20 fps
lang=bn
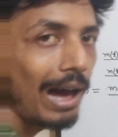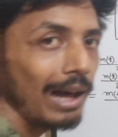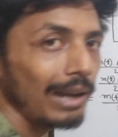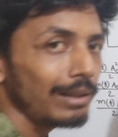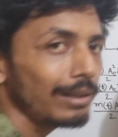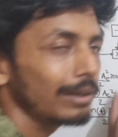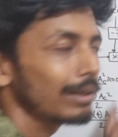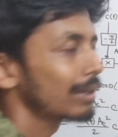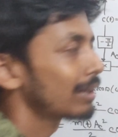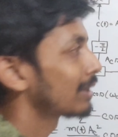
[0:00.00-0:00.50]
আর
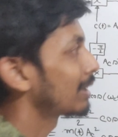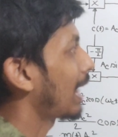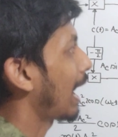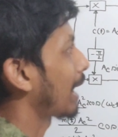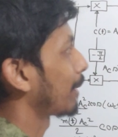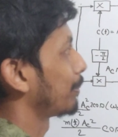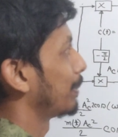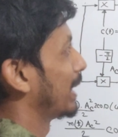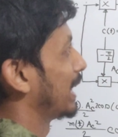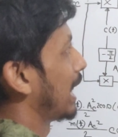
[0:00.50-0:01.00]

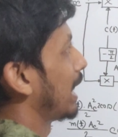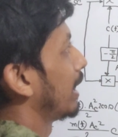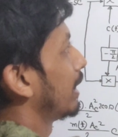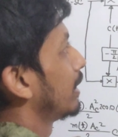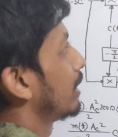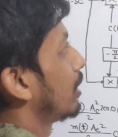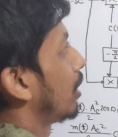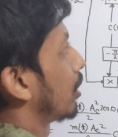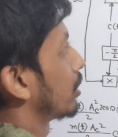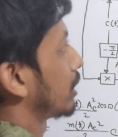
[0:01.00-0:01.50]
থাকবে না
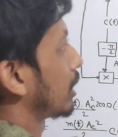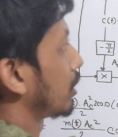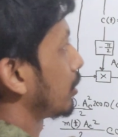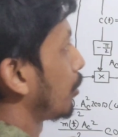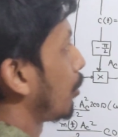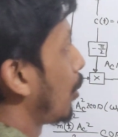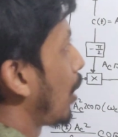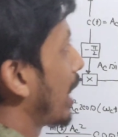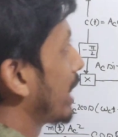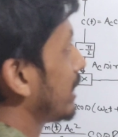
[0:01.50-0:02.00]
অর্থাৎ
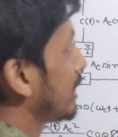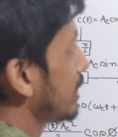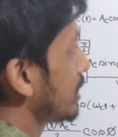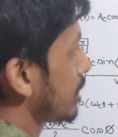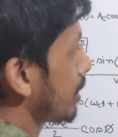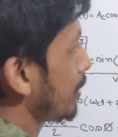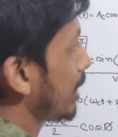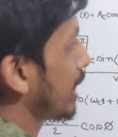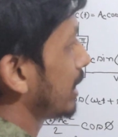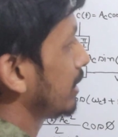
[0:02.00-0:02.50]
ওয়াইটি
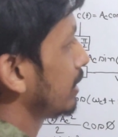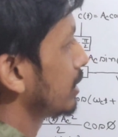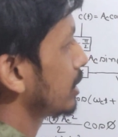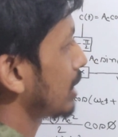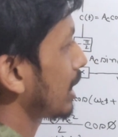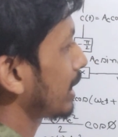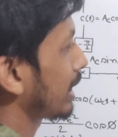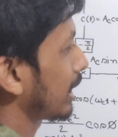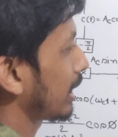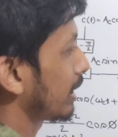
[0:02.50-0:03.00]
হিসেবে এই
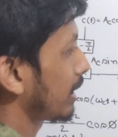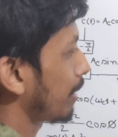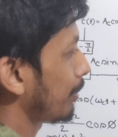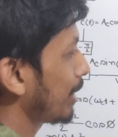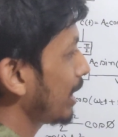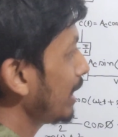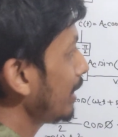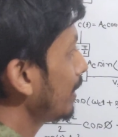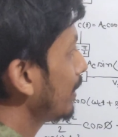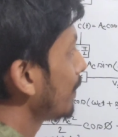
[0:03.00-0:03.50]
জিনিসটা থেকে
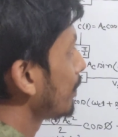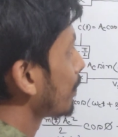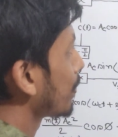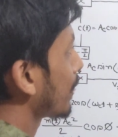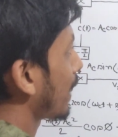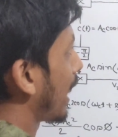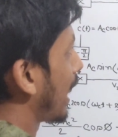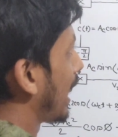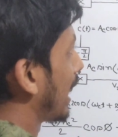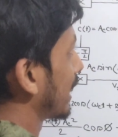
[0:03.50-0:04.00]
যাবে
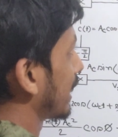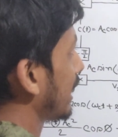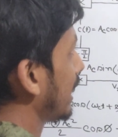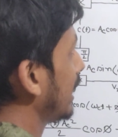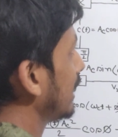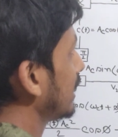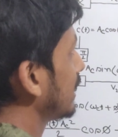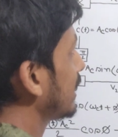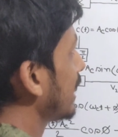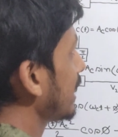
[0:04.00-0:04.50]
আর
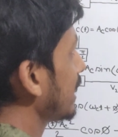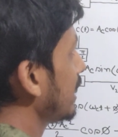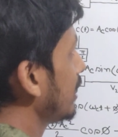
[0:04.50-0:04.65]
এদিক দিয়ে